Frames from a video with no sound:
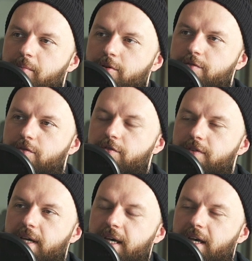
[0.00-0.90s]

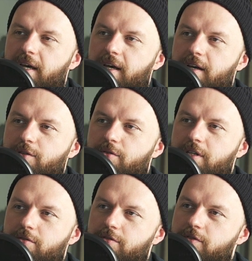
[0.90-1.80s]
pozwów, które
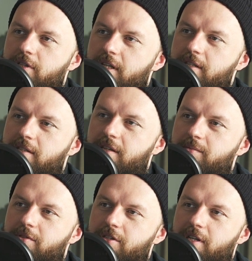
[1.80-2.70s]
są związane z
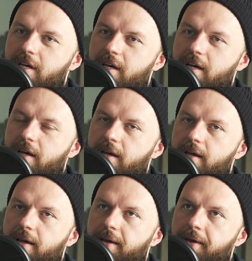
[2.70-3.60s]
tym, że
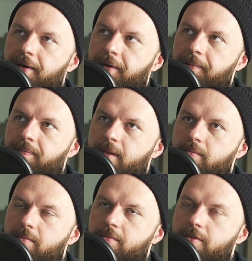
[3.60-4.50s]

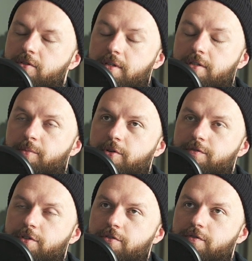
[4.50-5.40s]
znaczy
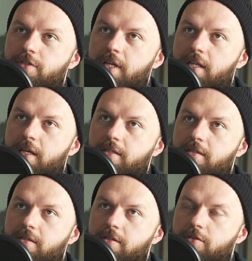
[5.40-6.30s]
pozwy są związane
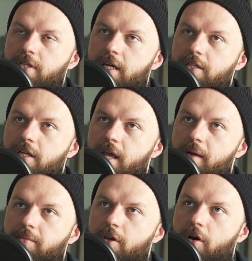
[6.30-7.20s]
z, z
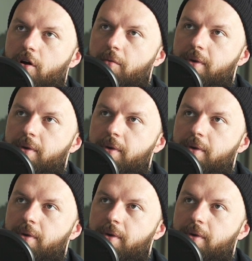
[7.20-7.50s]
oskarżeniami o